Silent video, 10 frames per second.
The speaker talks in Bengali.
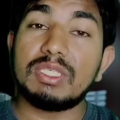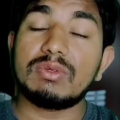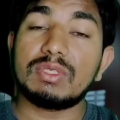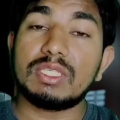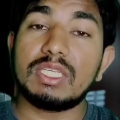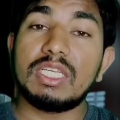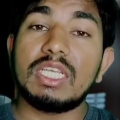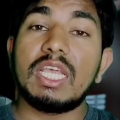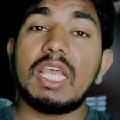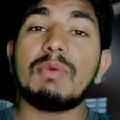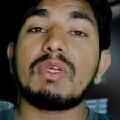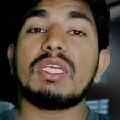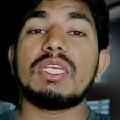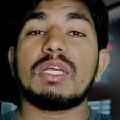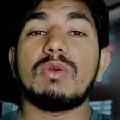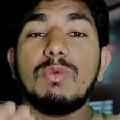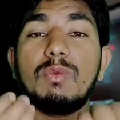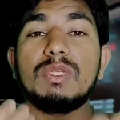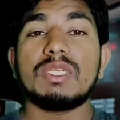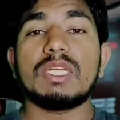বিয়ে করছে এবং কি
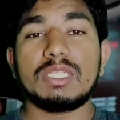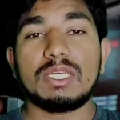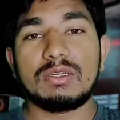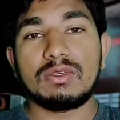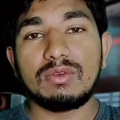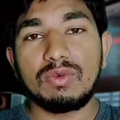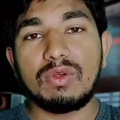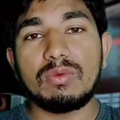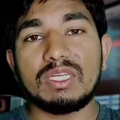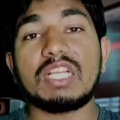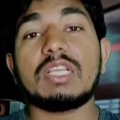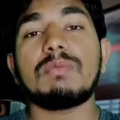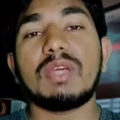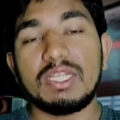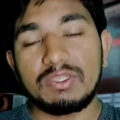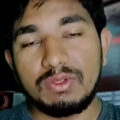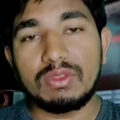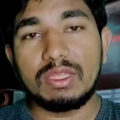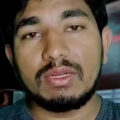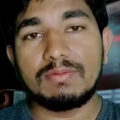অপবিশ্বাসের গর্বে সাকিব খানের
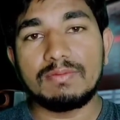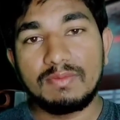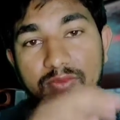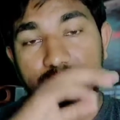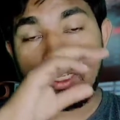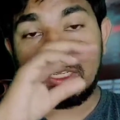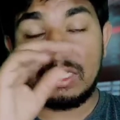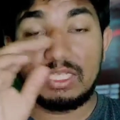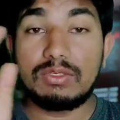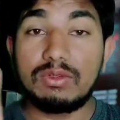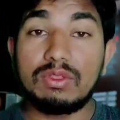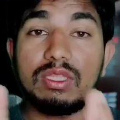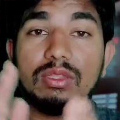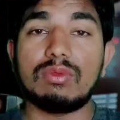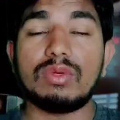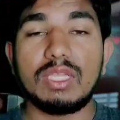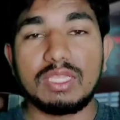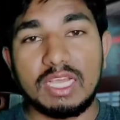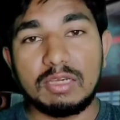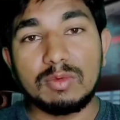সন্তান যাক সে সন্তান
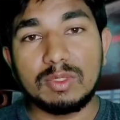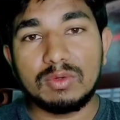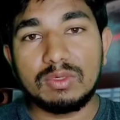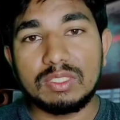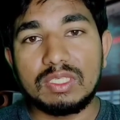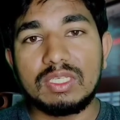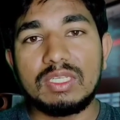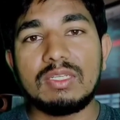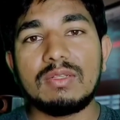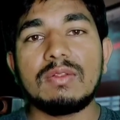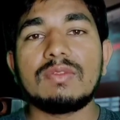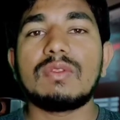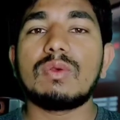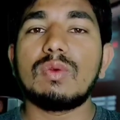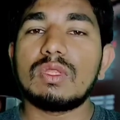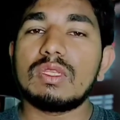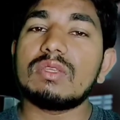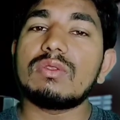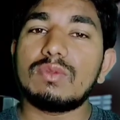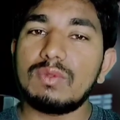দুনিয়াতে আগমন করছে তখন
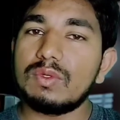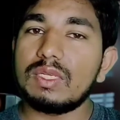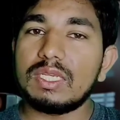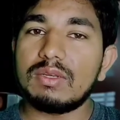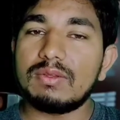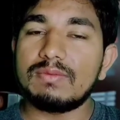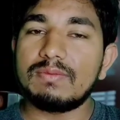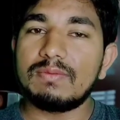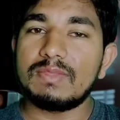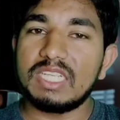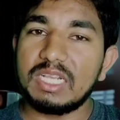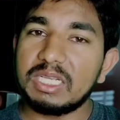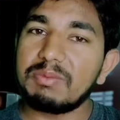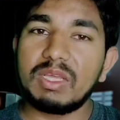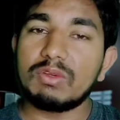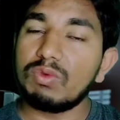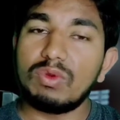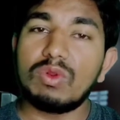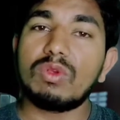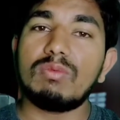থেকে তো শুরু হয়ে গেল সাকিব খান
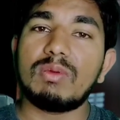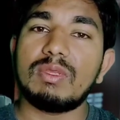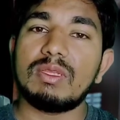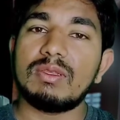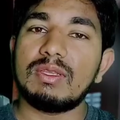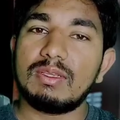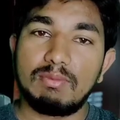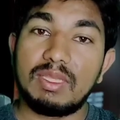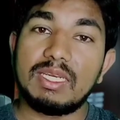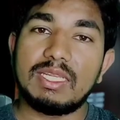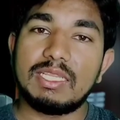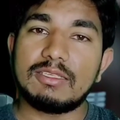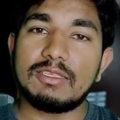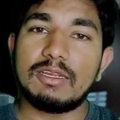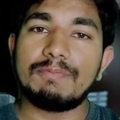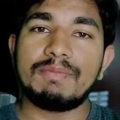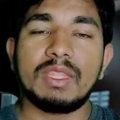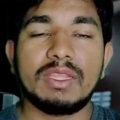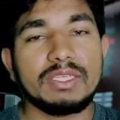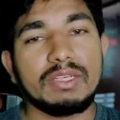কোনো রকমভাবে মেনে নিতেছে না
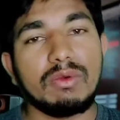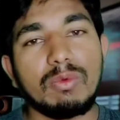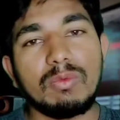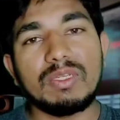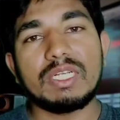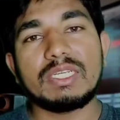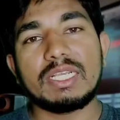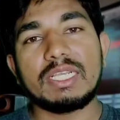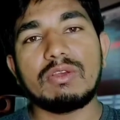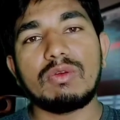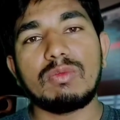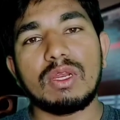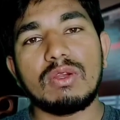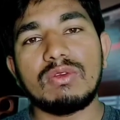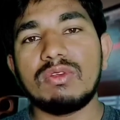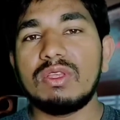সেই অপবিশ্বাস একই কর্মকাণ্ড